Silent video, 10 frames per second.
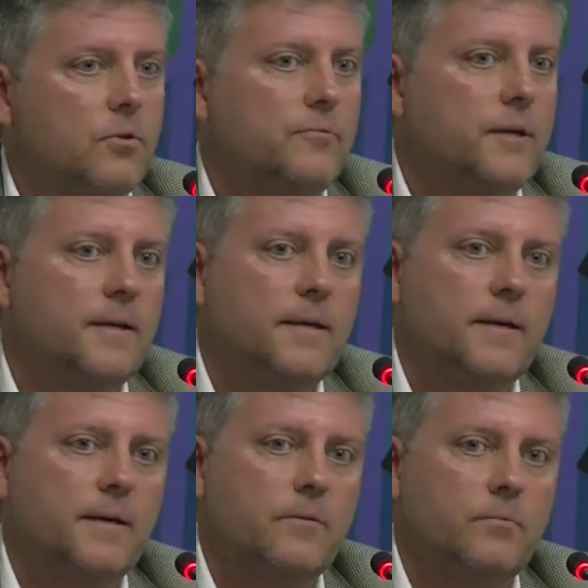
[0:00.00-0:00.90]
de
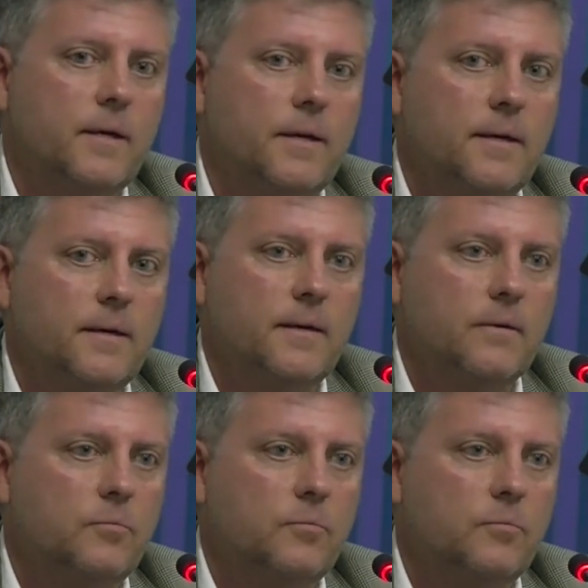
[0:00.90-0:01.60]
Cofradías es una